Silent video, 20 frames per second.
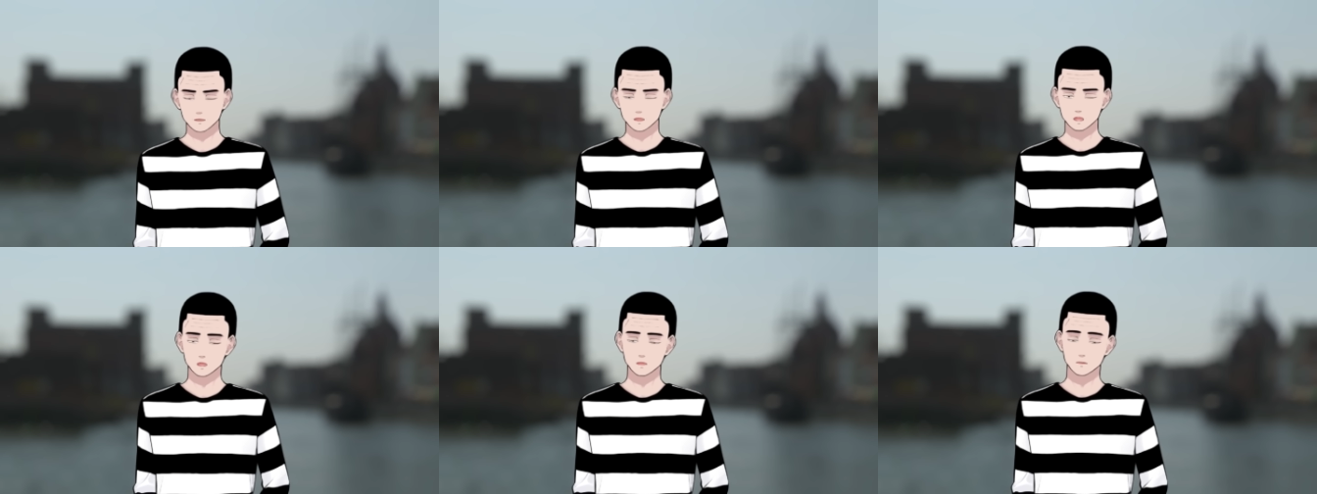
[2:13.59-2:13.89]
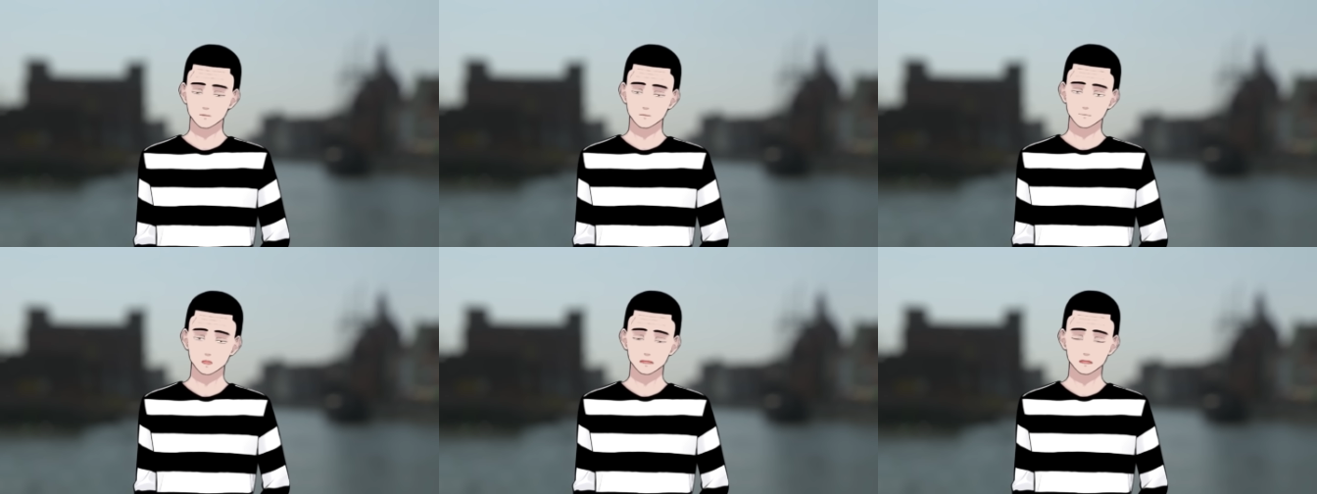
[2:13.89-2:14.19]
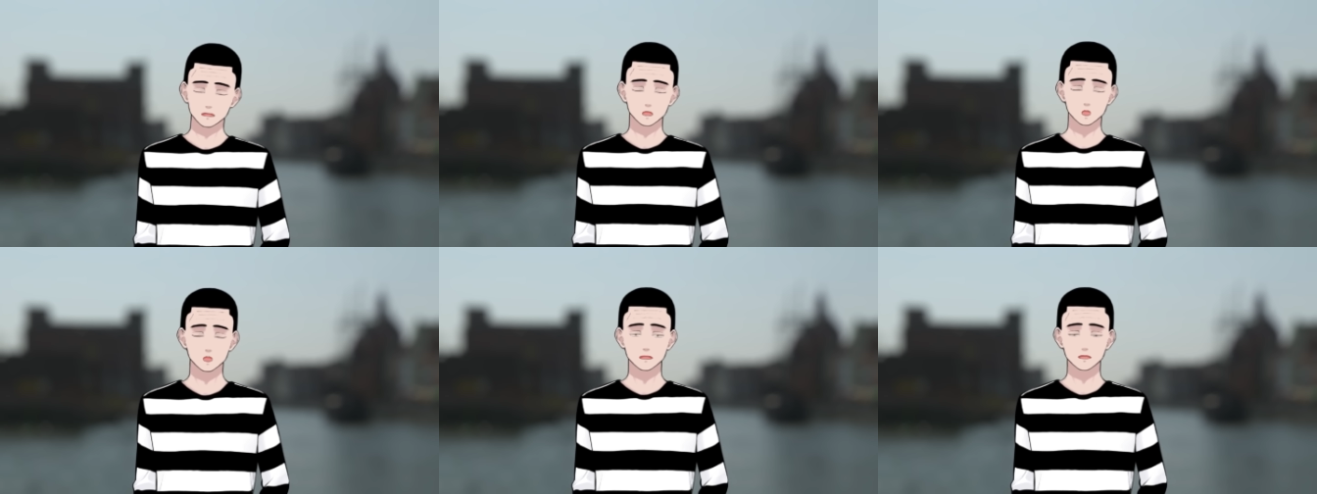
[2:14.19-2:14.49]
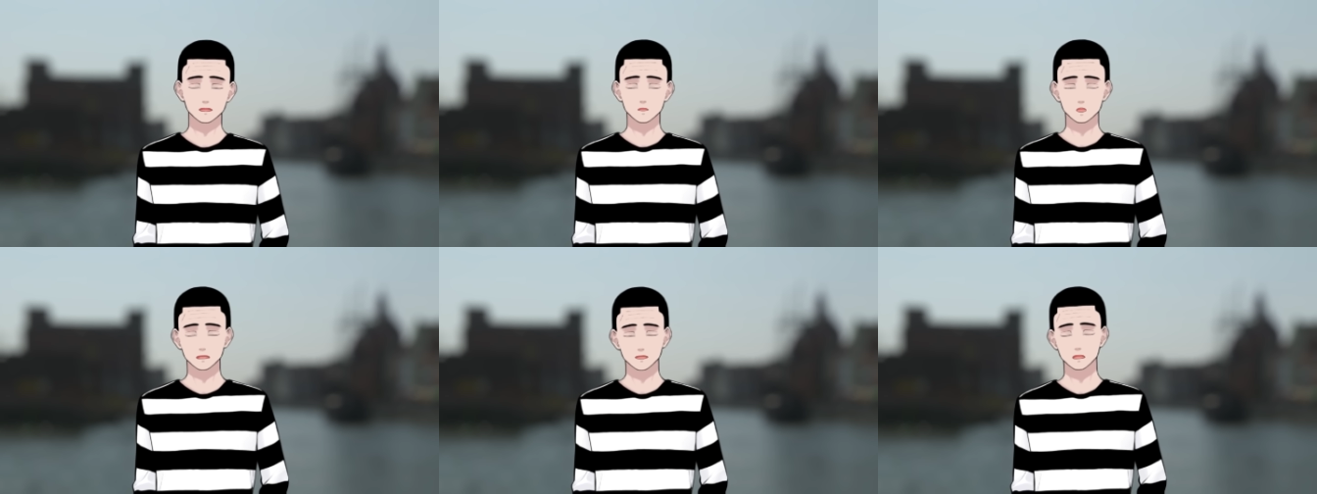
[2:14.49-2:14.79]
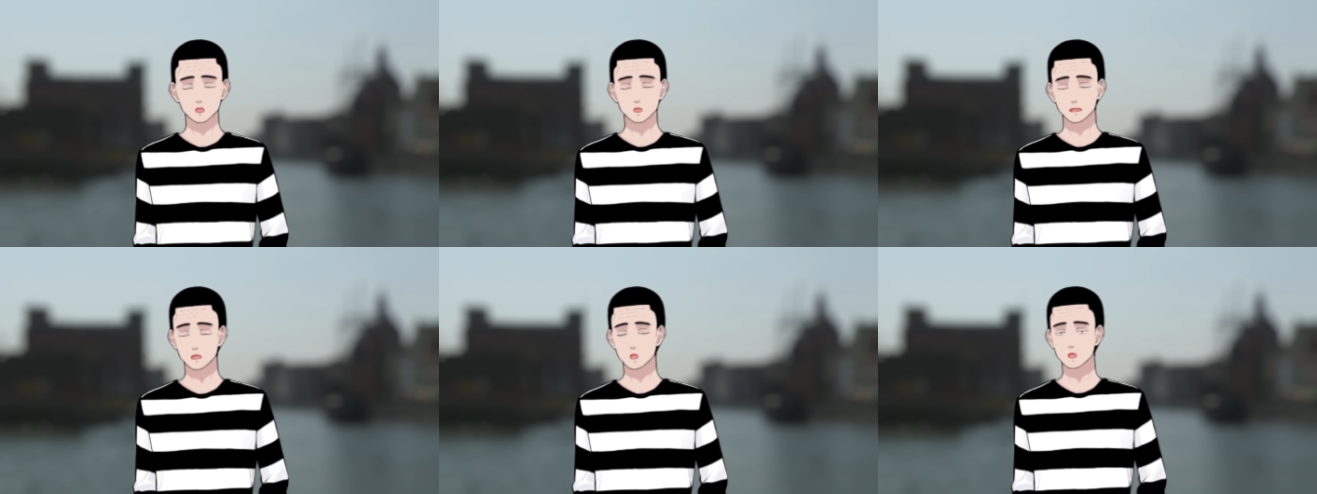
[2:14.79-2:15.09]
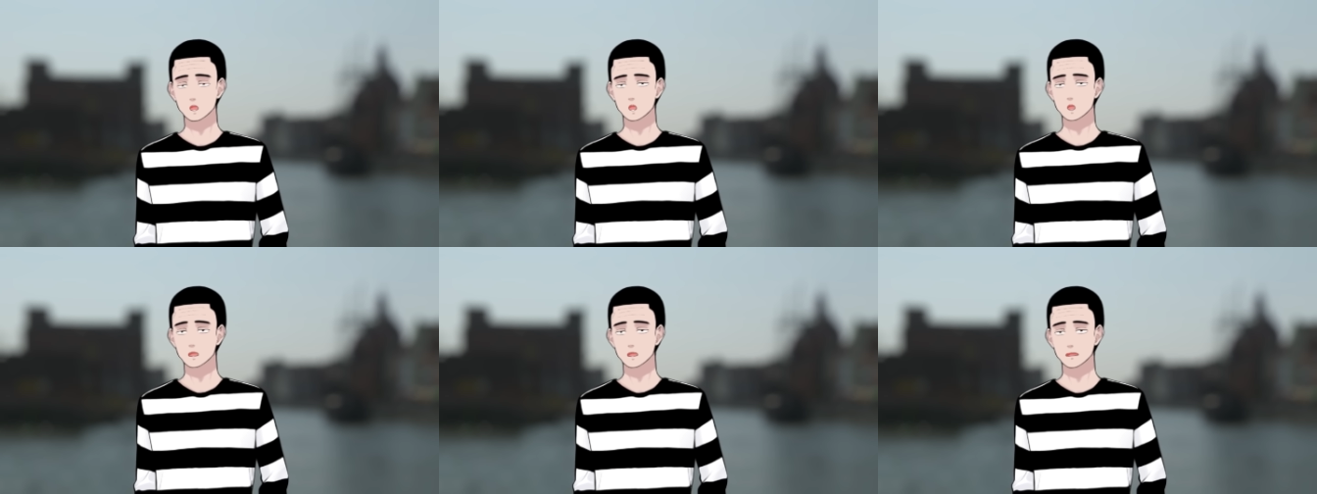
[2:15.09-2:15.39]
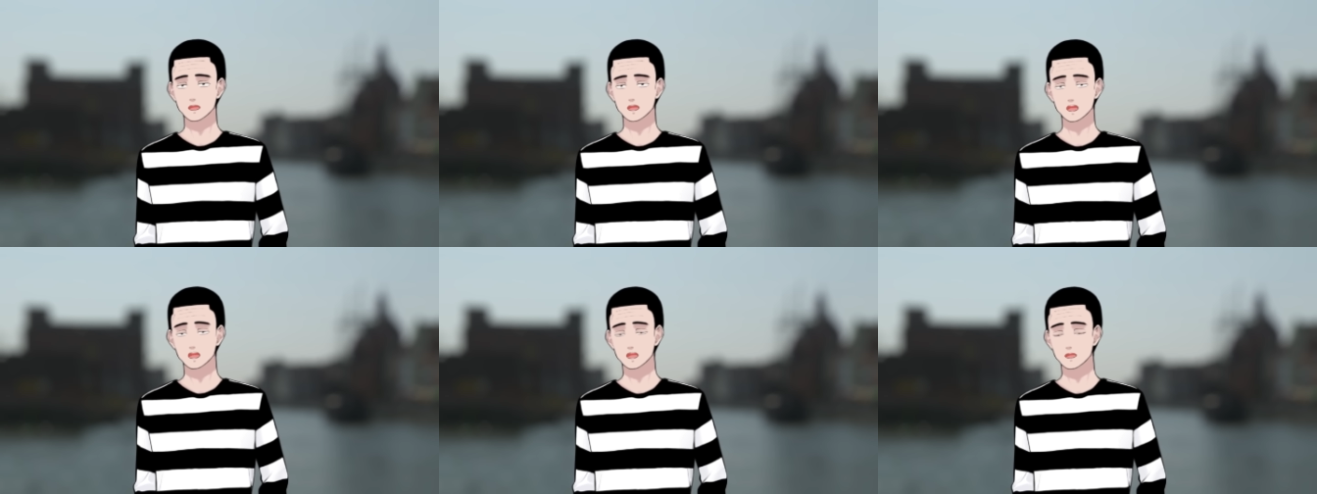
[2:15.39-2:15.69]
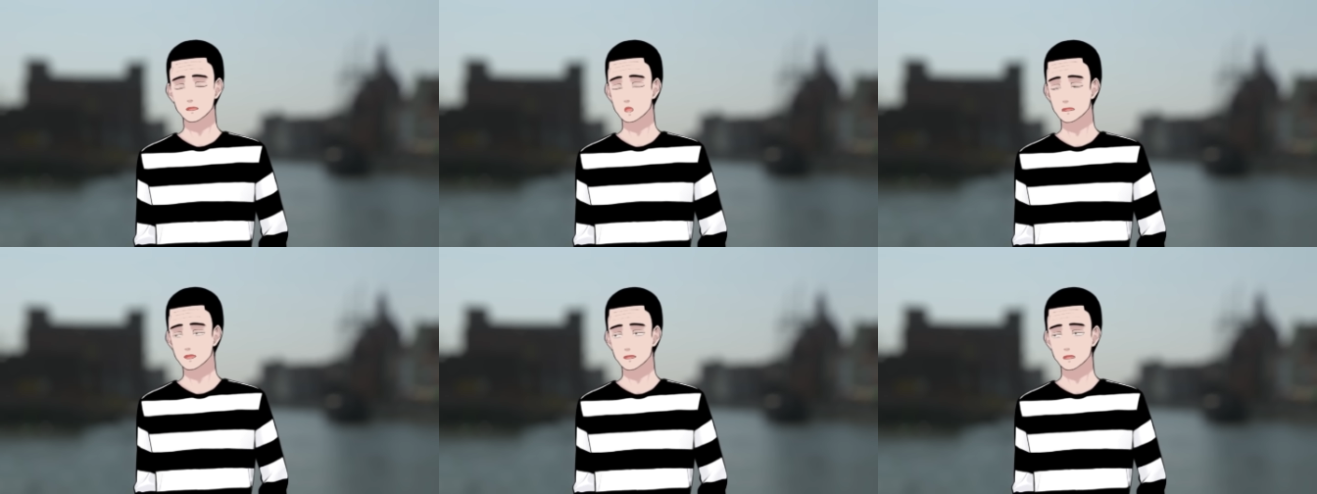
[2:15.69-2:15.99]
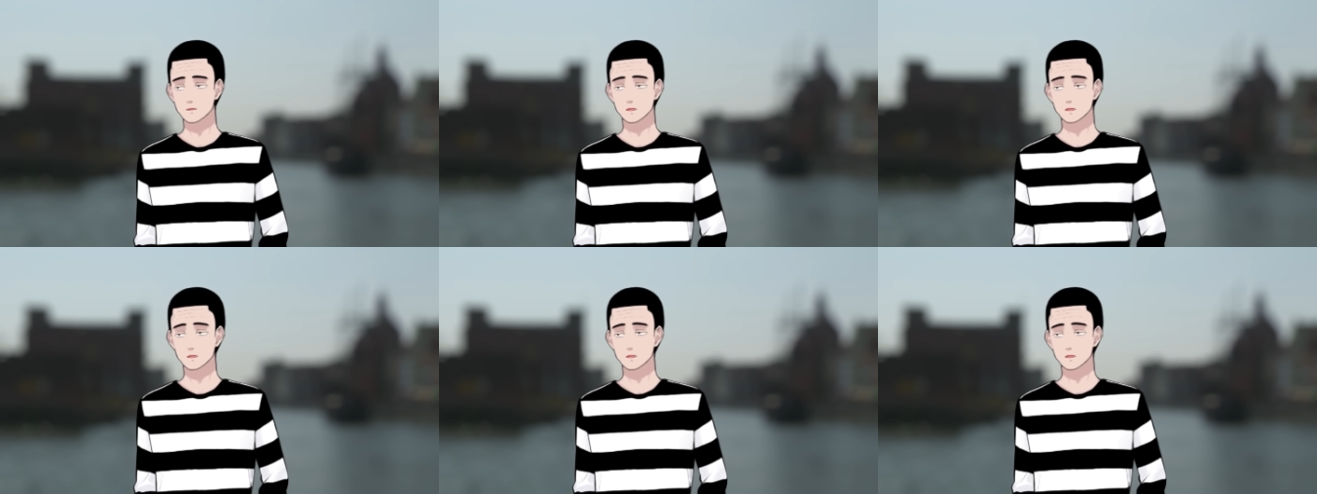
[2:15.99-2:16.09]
うん、どっかで聞いたことがありますね。